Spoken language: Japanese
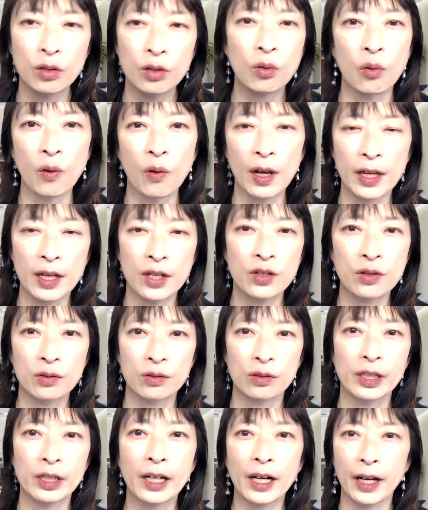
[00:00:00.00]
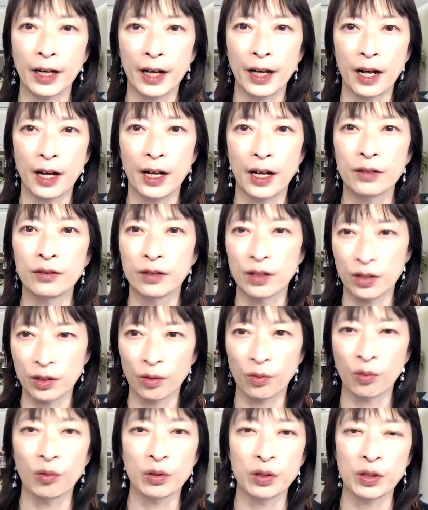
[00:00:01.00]
よくお話しする機会があるんです
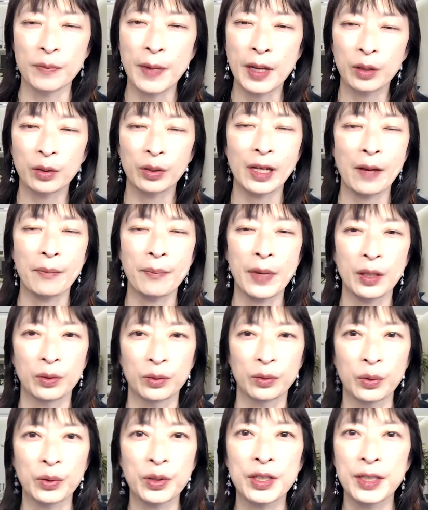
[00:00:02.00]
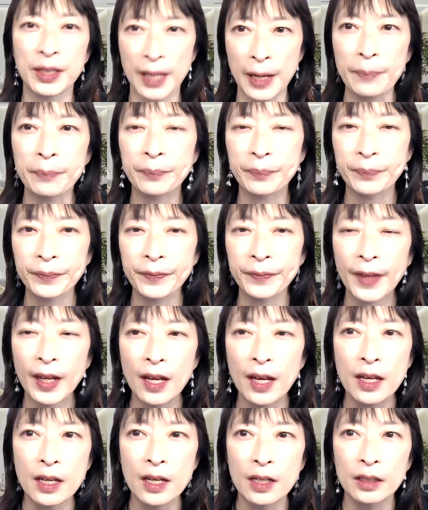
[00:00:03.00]
よ。こういうイベントキャンペーンの時って。
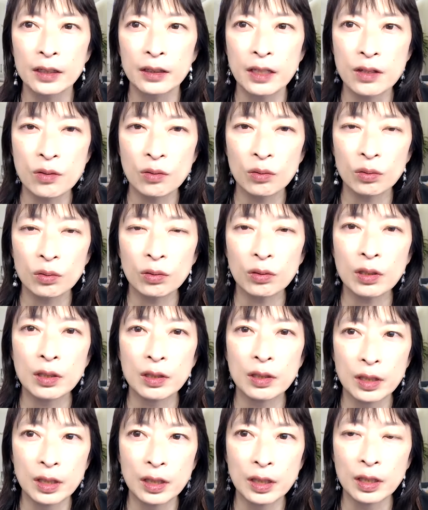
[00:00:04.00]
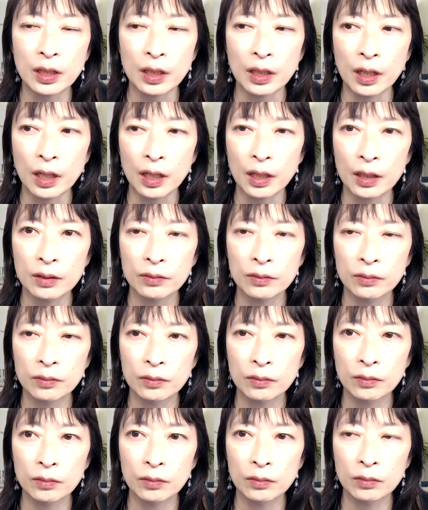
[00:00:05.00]
で、その時に、あ
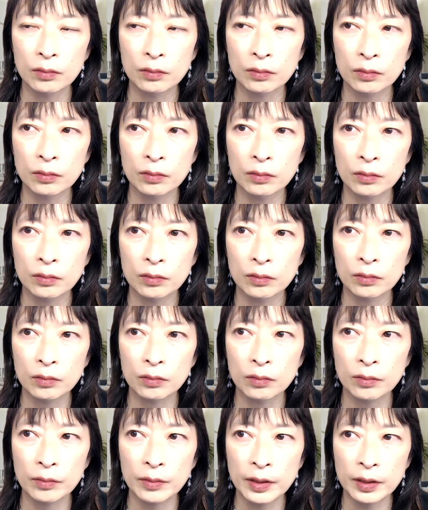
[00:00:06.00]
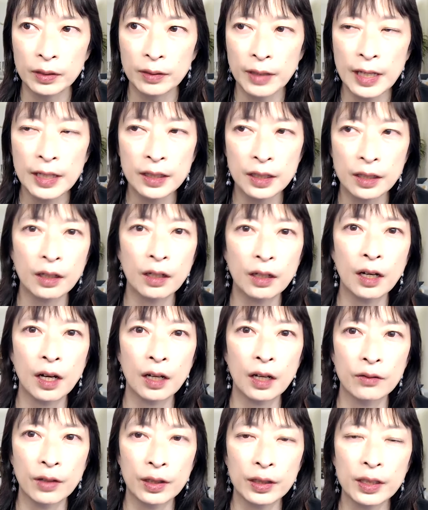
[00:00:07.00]
のー、何
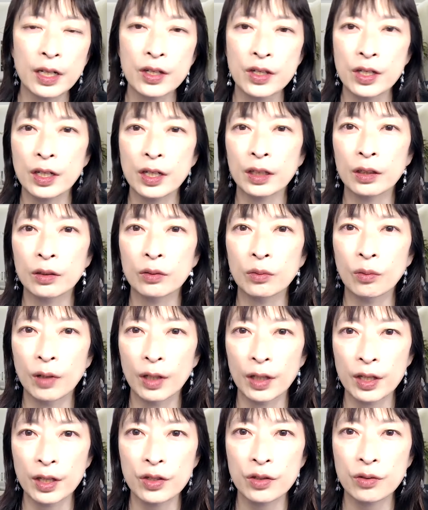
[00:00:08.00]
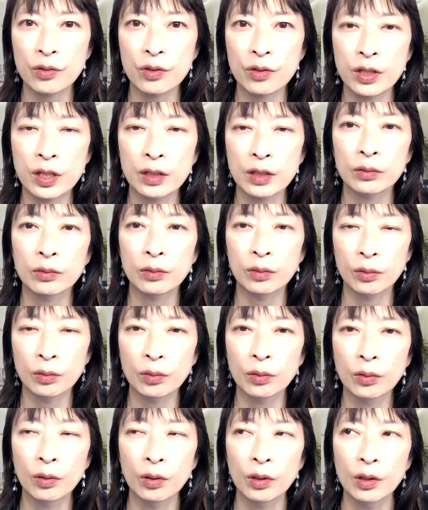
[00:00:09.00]
かの新しい方とお話をしてる
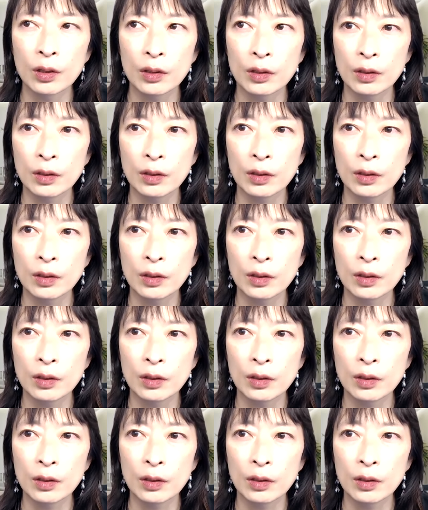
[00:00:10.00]
と、